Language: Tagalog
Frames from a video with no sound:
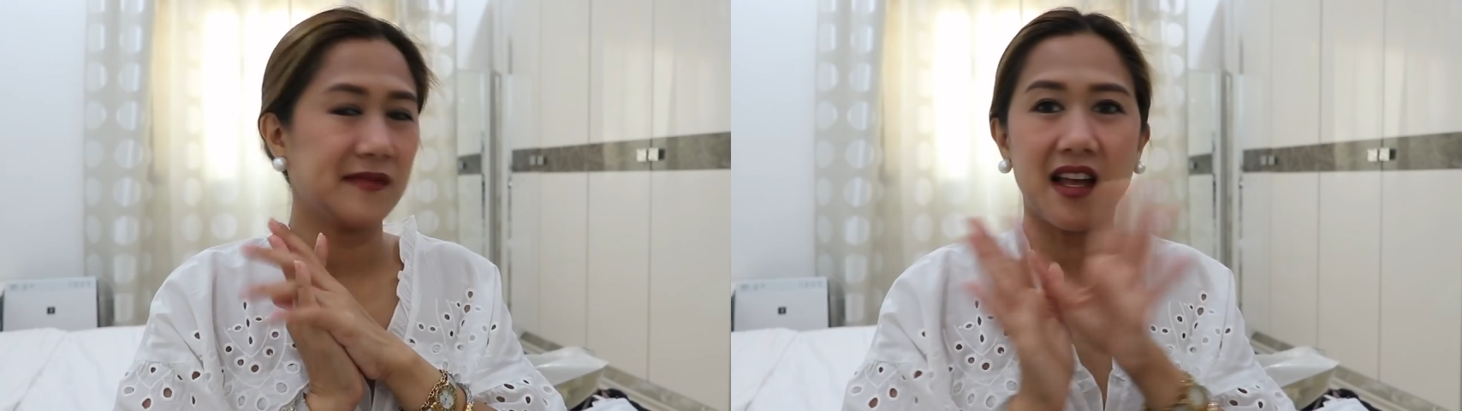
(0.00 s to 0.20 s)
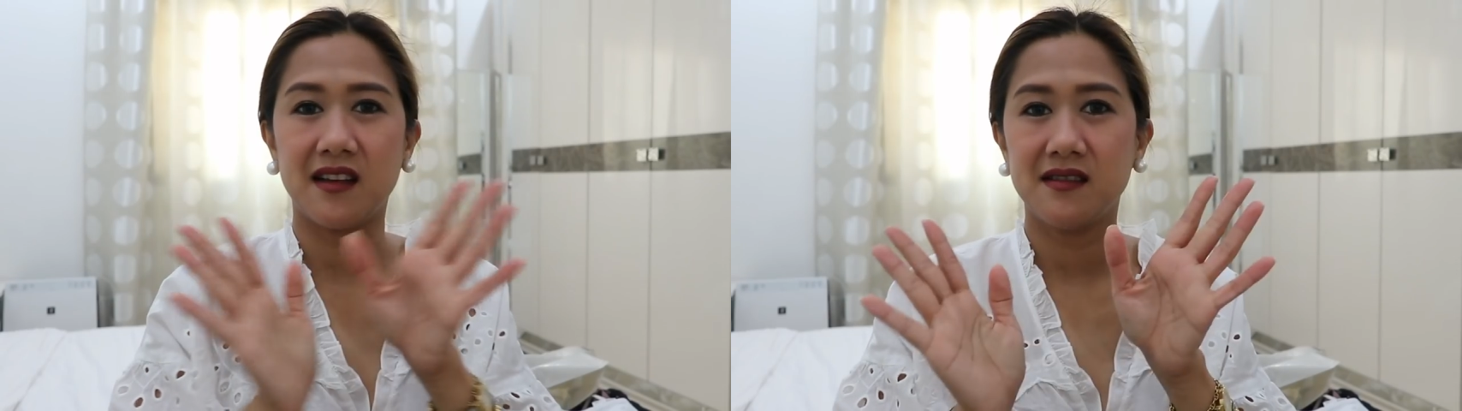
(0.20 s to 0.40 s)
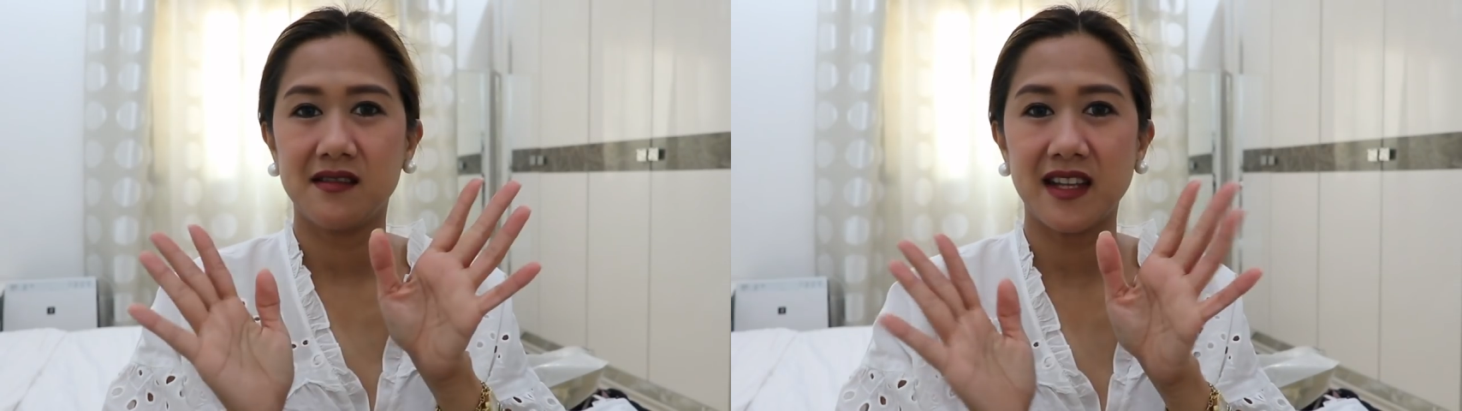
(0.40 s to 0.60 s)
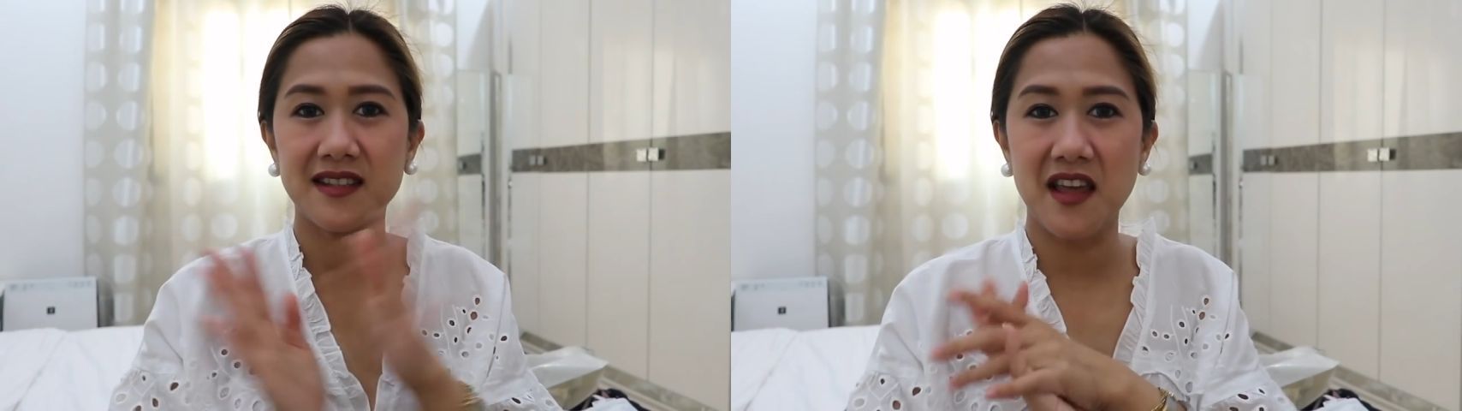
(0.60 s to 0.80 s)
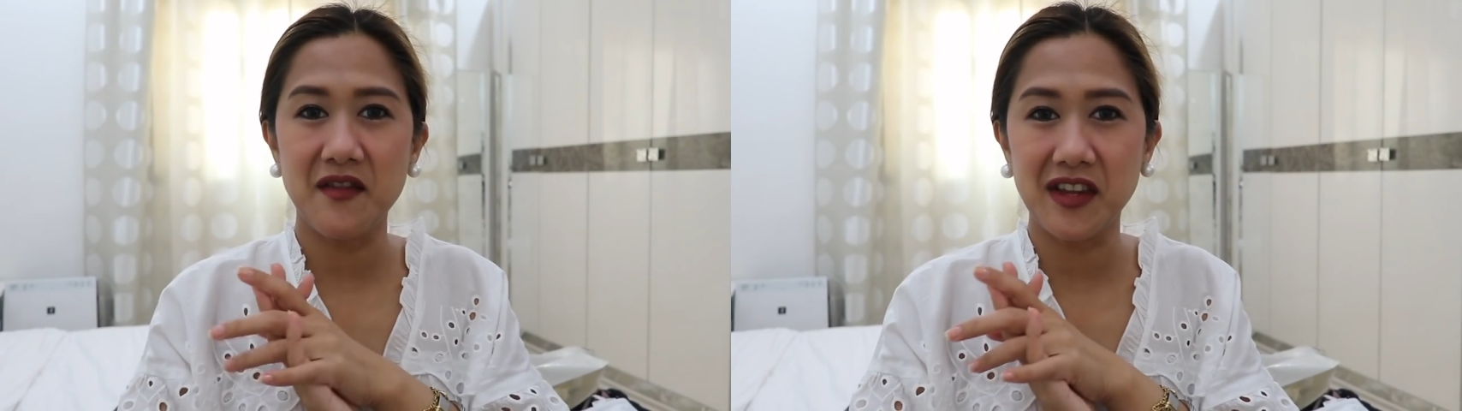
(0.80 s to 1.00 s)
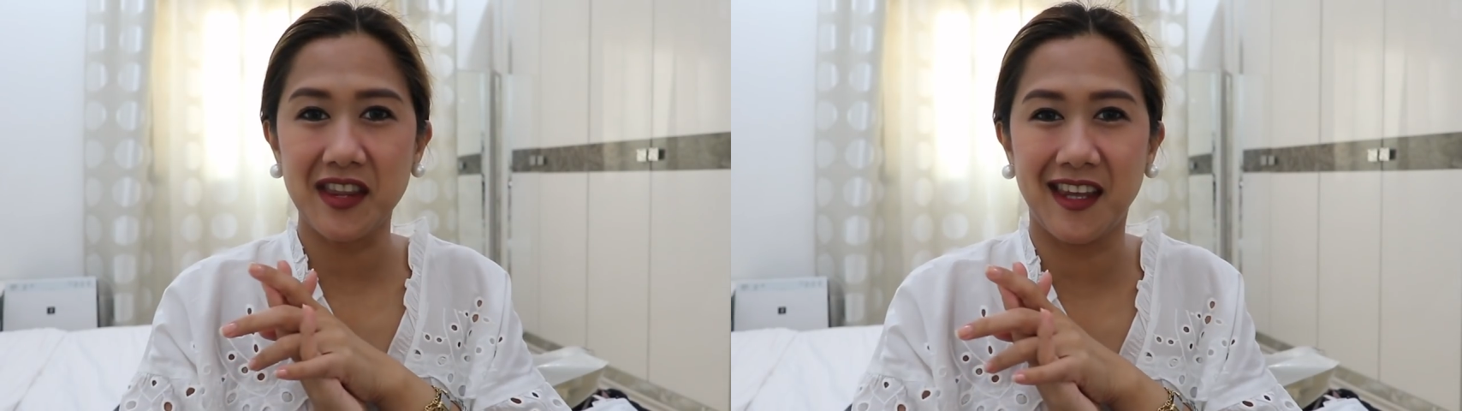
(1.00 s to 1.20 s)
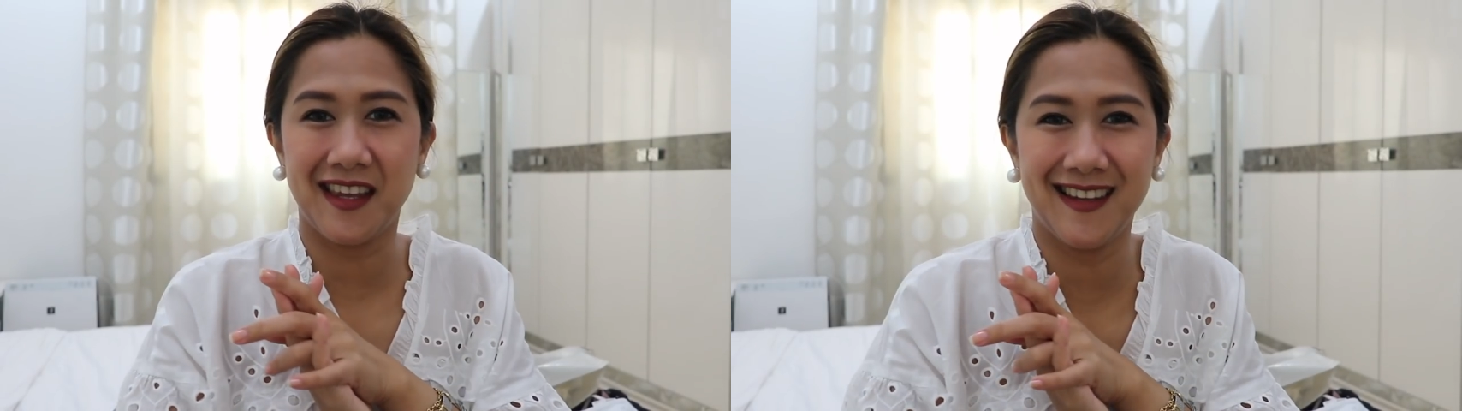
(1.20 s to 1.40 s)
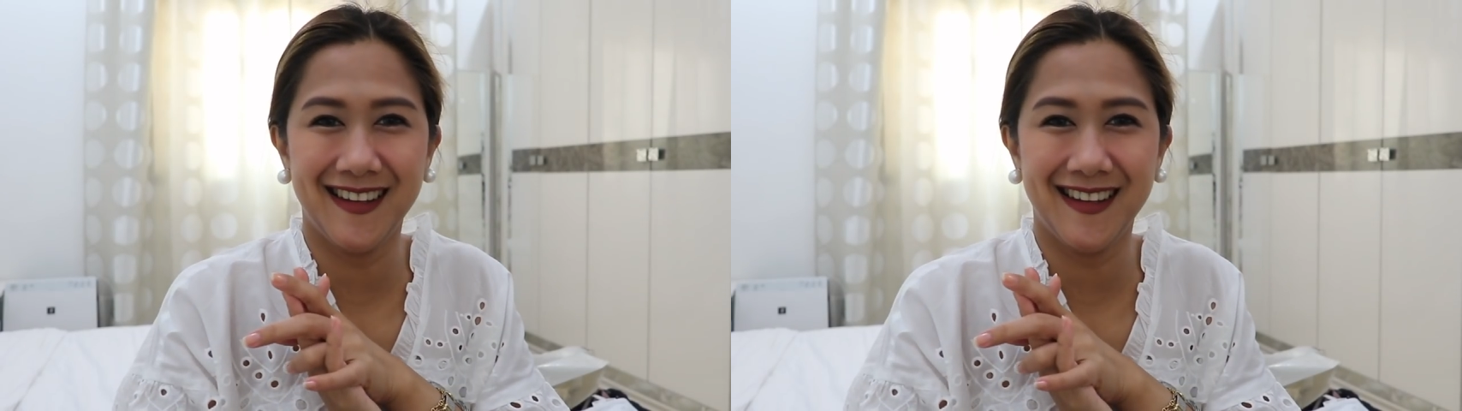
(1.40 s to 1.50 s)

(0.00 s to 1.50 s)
Yeah, that's everything.